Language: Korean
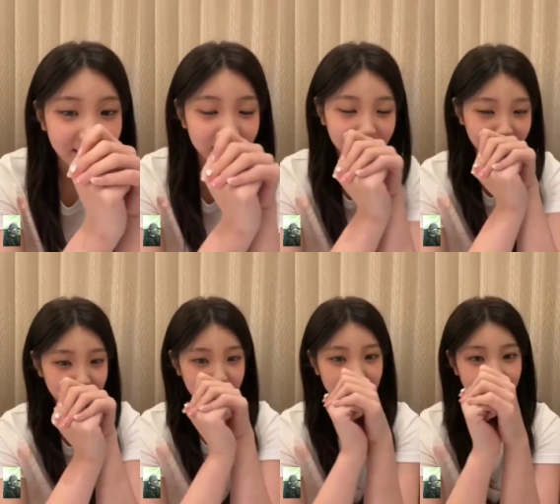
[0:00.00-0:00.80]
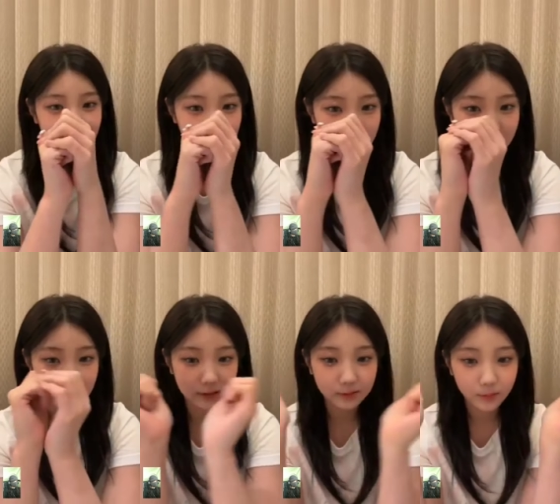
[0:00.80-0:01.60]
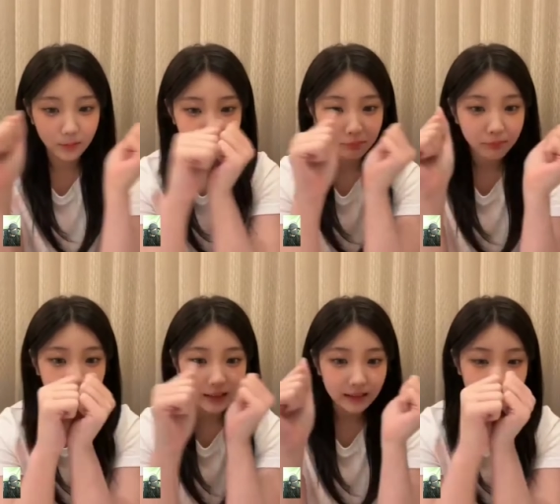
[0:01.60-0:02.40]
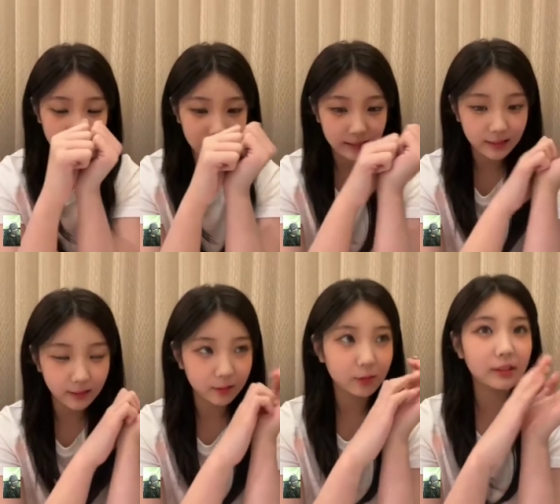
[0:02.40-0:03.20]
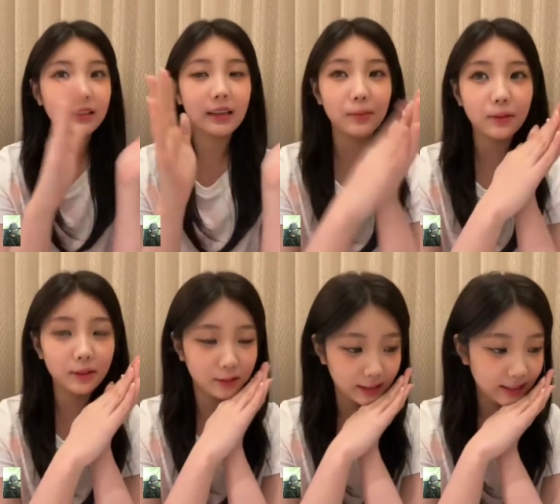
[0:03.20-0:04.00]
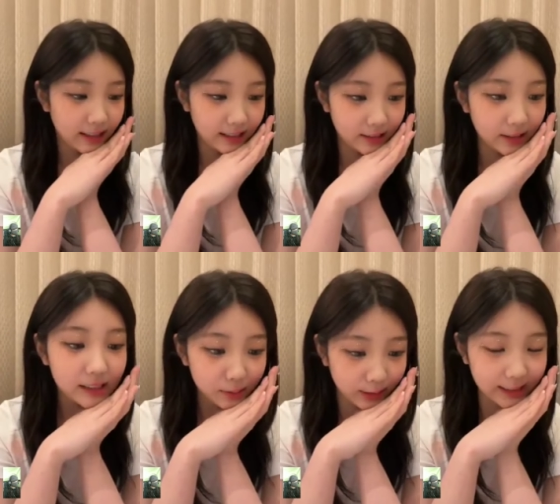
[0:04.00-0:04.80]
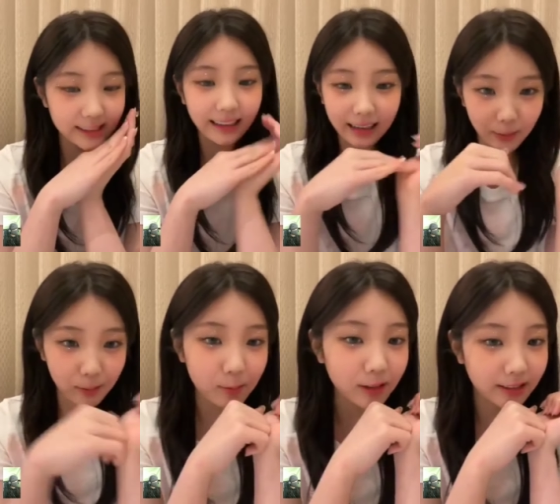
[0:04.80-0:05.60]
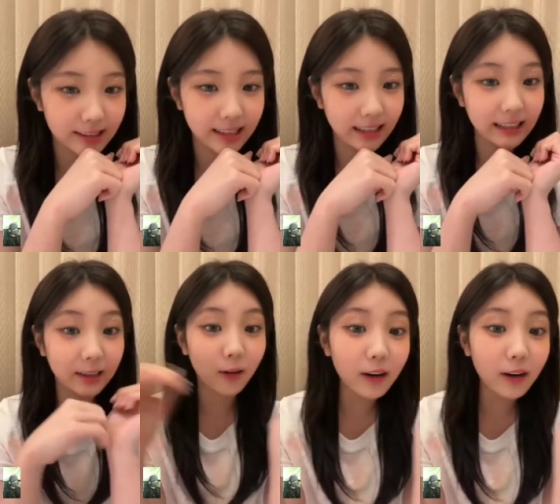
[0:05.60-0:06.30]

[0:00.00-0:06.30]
아 너무 긴장했나 보다. 그래서 오늘 해보려고 해서 했습니다. 그래서 아까 밥 먹을 때 제가 이거